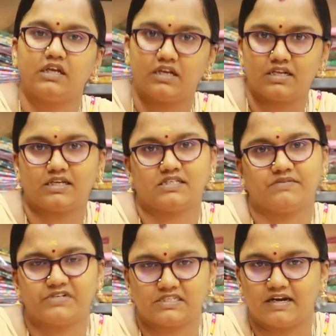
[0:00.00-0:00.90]
ரெகுலர்
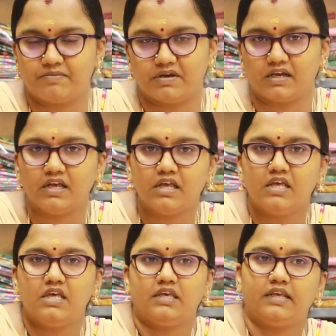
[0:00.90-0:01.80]
கஸ்டமர்ஸ் கிடைப்பாங்க
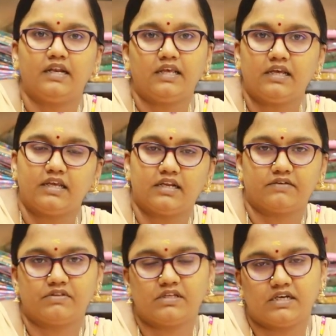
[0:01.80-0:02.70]
இல்லை
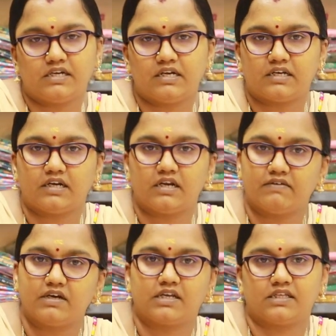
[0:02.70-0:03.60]
எனக்கு வந்து ரீட்டைல்
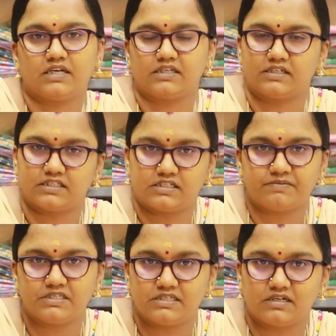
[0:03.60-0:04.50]
ரேட்டில் வாங்குறதுக்கு
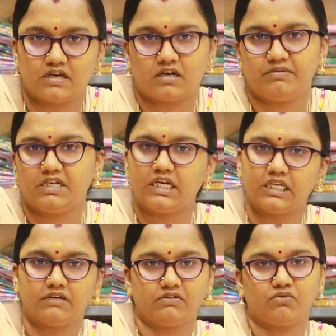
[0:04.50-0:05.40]
கஸ்டமர்ஸ் இருக்காங்க அப்படின்னா
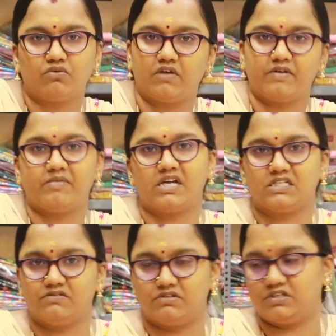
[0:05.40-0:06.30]
நீங்கள் வந்து கூடவே
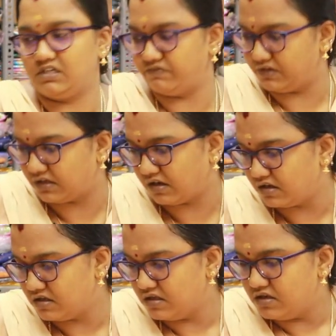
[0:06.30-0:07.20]
மார்ஜின் வச்சு நீங்கள்
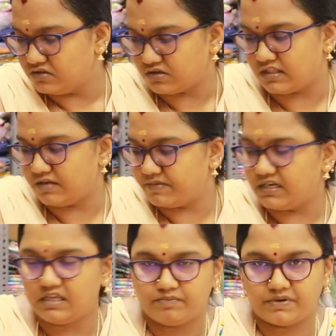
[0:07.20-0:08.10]
விற்கலாம் ஸோ அதே
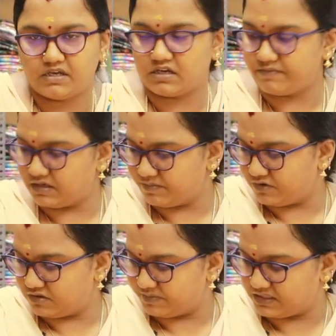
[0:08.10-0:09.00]
மாதிரி இப்போ நான் காமிக்க
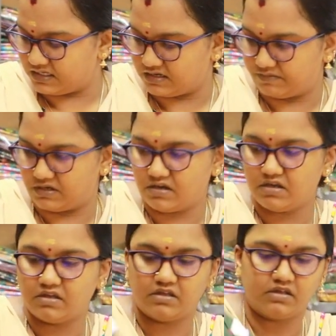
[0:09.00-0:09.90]
போகிறது பார்த்தீங்க அப்படின்னா
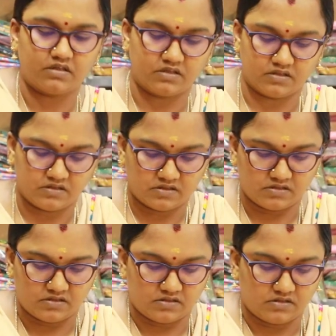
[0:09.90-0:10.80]

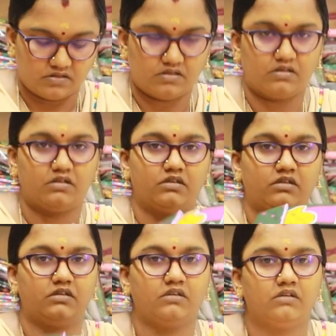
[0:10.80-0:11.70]
கஸ்டமருக்கு வந்து
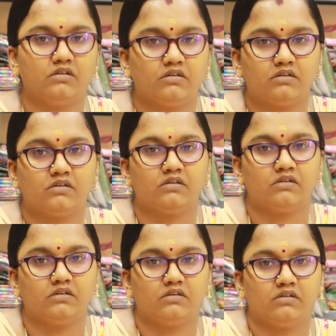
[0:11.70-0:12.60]
நாங்கள் வாங்கி அனுப்பணுமா
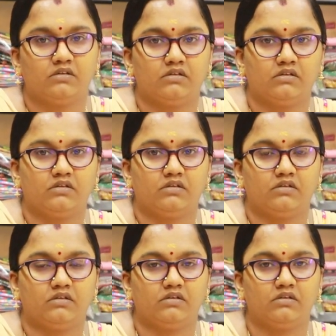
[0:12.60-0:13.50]
இல்லை
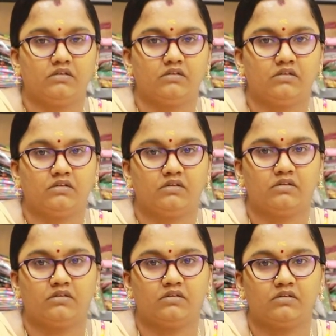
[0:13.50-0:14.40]
நீங்கள் அனுப்புவீங்களா
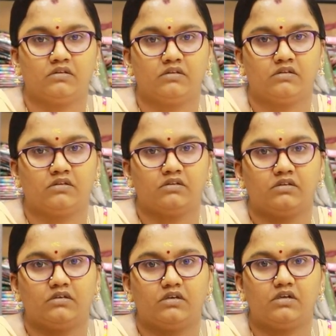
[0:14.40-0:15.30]

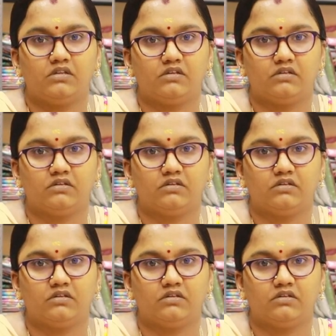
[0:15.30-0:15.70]
என்னது